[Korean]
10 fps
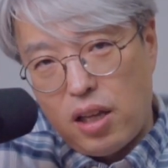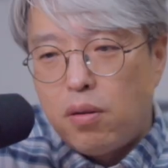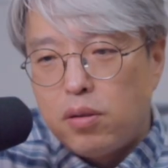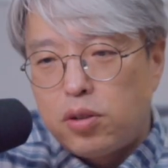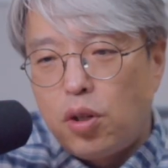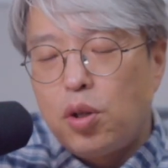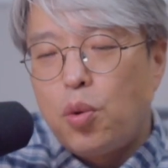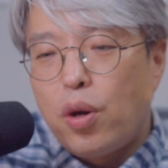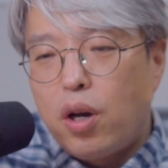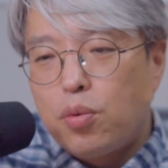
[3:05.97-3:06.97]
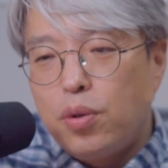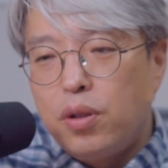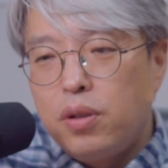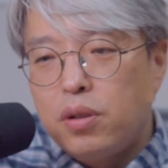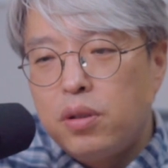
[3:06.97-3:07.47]
어, 저희 교회 갖고
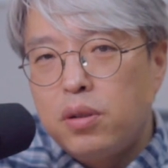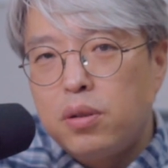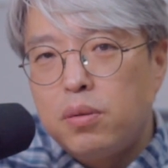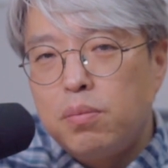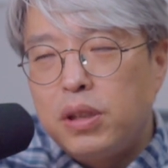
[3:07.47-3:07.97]
있는